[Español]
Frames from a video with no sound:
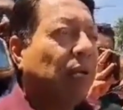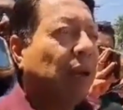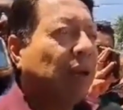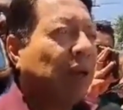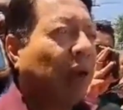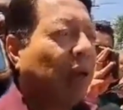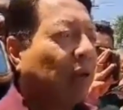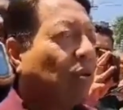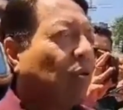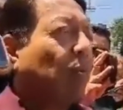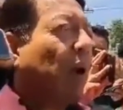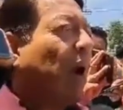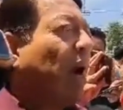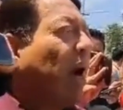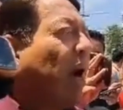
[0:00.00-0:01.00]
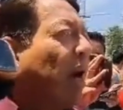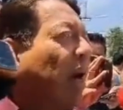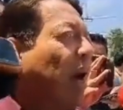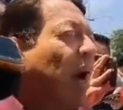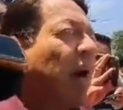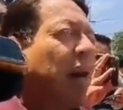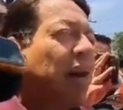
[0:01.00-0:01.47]
unidad, nos
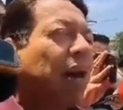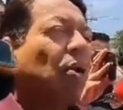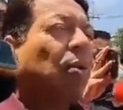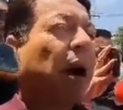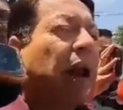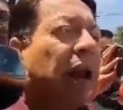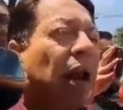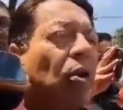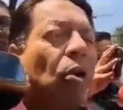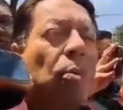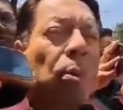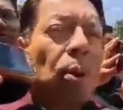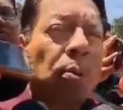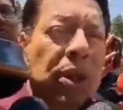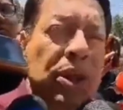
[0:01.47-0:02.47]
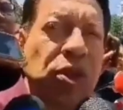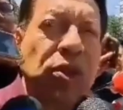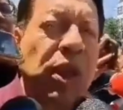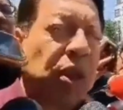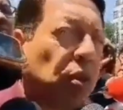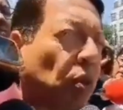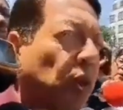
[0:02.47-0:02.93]
va a renovar el
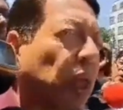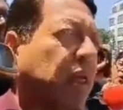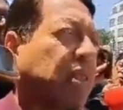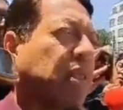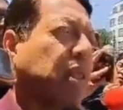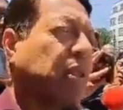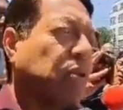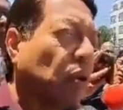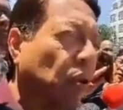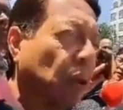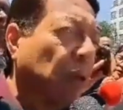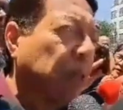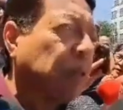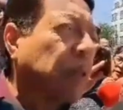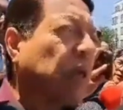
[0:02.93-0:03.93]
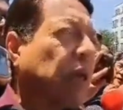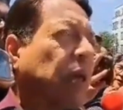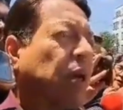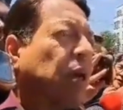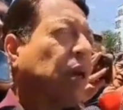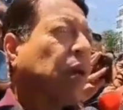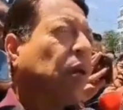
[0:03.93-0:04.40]
compromiso de todas y todas
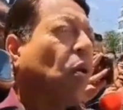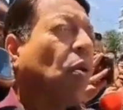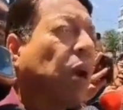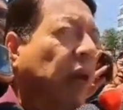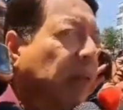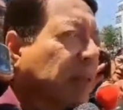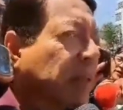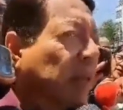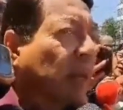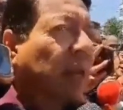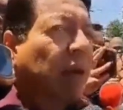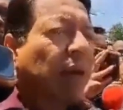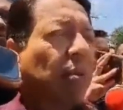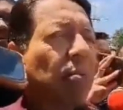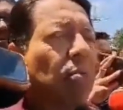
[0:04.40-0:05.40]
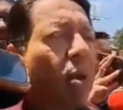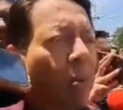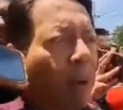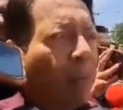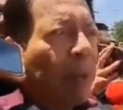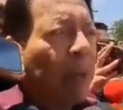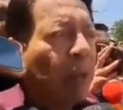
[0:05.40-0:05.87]
con este
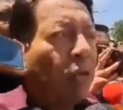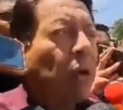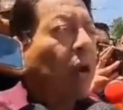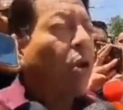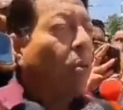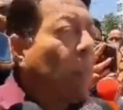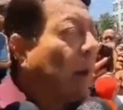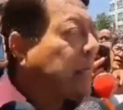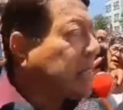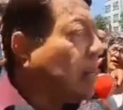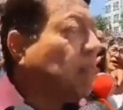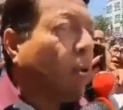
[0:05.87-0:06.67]
movimiento. Que lo más